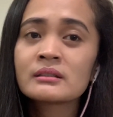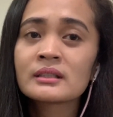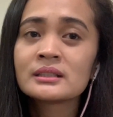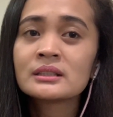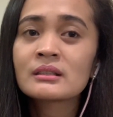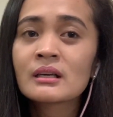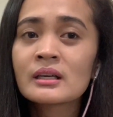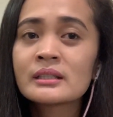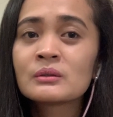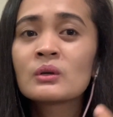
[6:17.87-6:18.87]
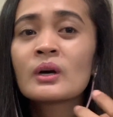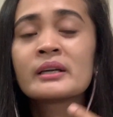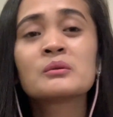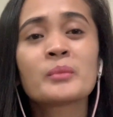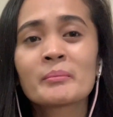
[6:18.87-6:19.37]
credit card, o
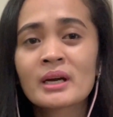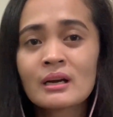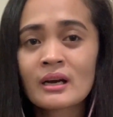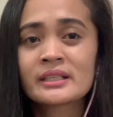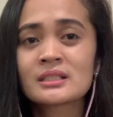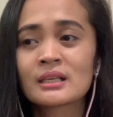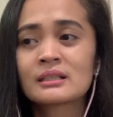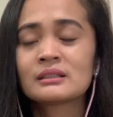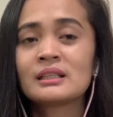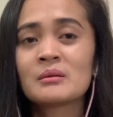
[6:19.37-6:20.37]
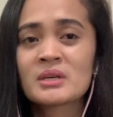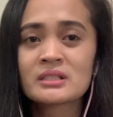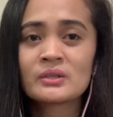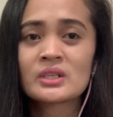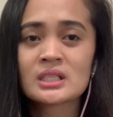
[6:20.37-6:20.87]
ano pa mang card yan,
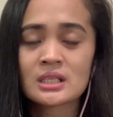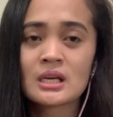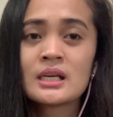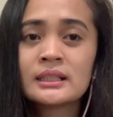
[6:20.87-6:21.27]
ilabas nyo na siya.